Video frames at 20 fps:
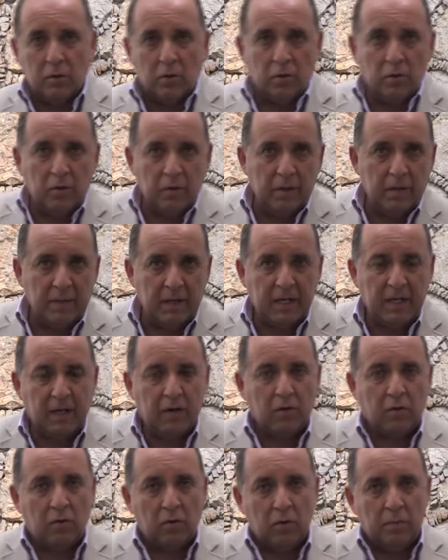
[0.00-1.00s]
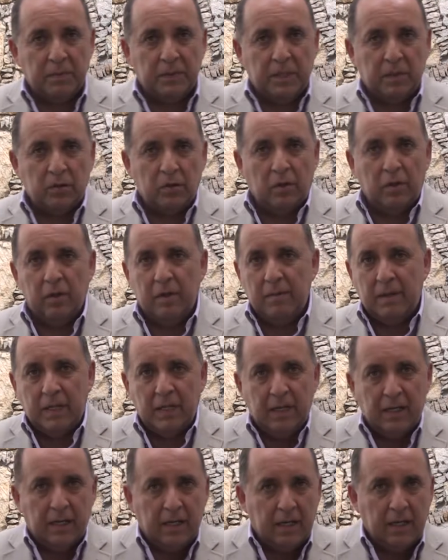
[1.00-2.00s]
todo de manera corrupta, todo de
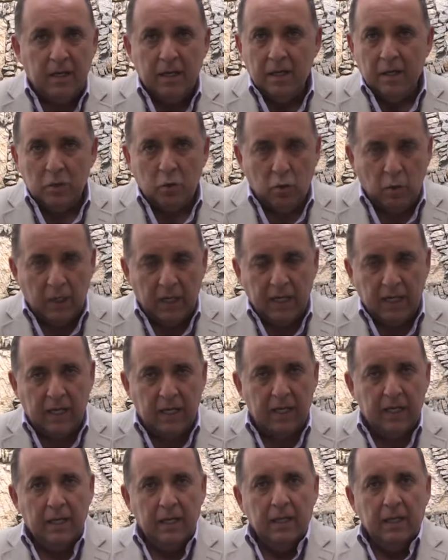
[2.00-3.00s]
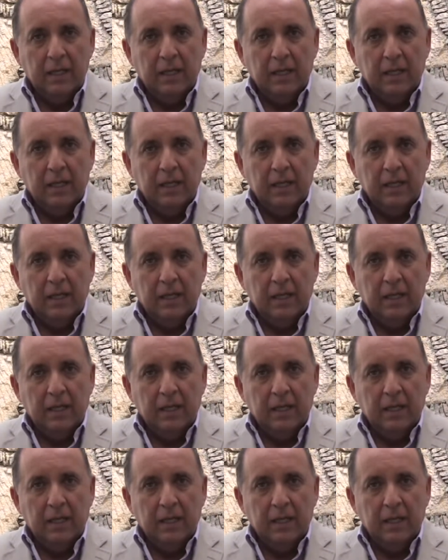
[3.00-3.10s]
manera chueca.